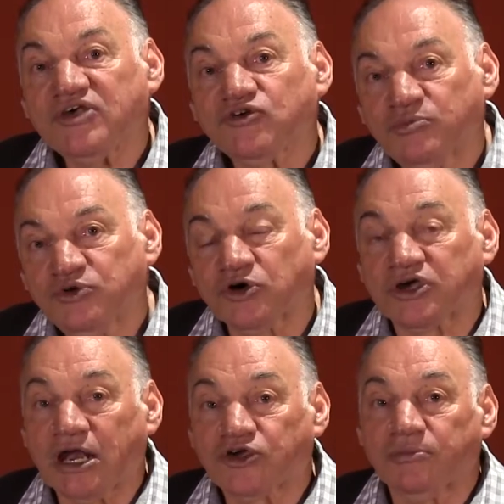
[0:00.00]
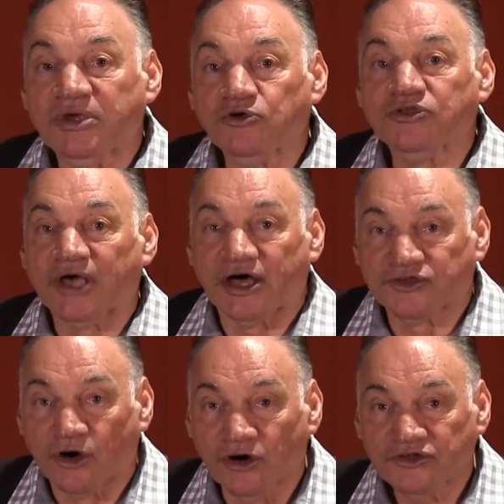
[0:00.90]
Mais au bout de quelques minutes
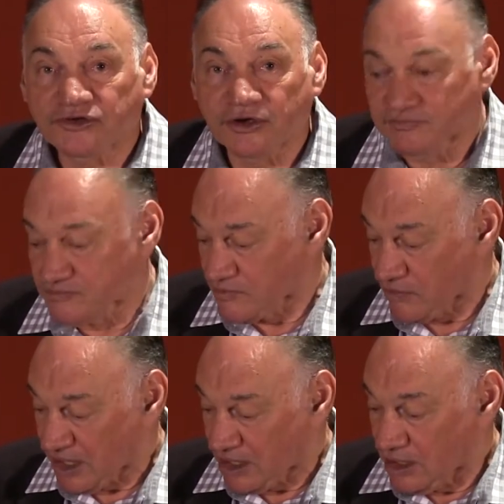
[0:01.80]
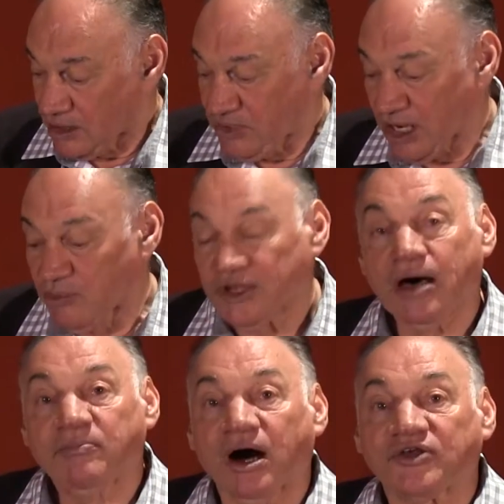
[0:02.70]
d'attente, Pierre
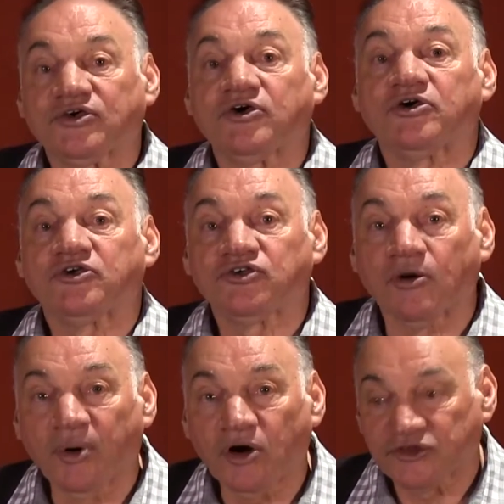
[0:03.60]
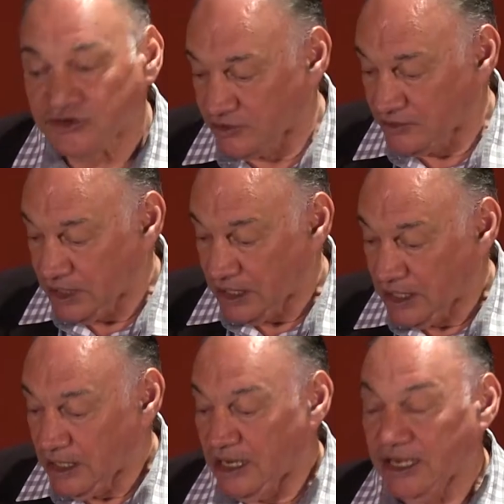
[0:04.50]
Bonaparte s'emporte
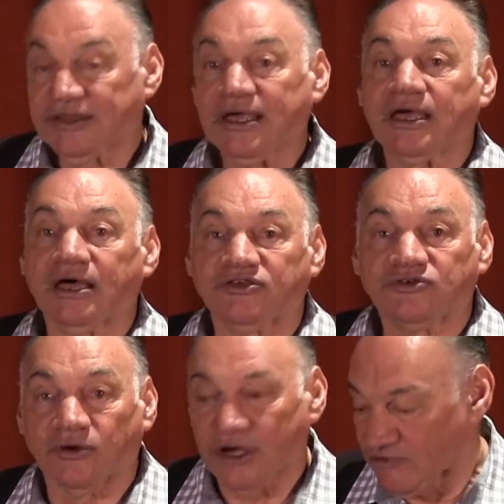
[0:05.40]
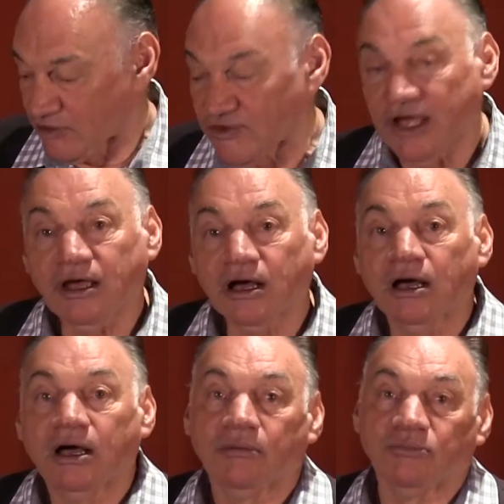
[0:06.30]
et dégaine son revolver
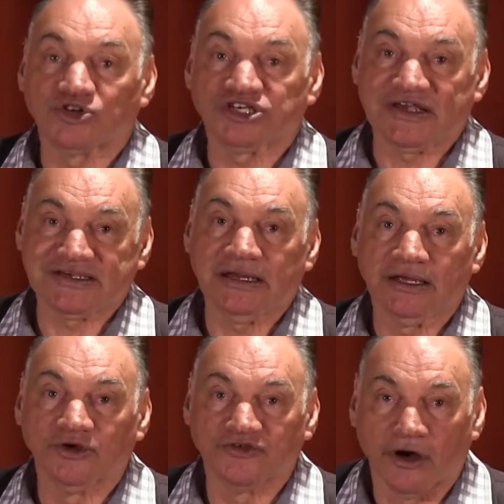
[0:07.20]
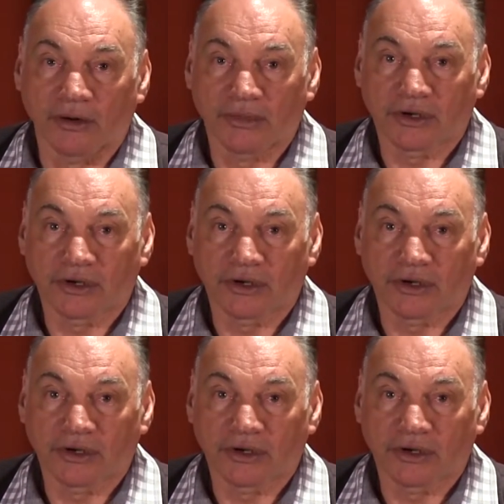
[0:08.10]
pour chasser les deux hommes.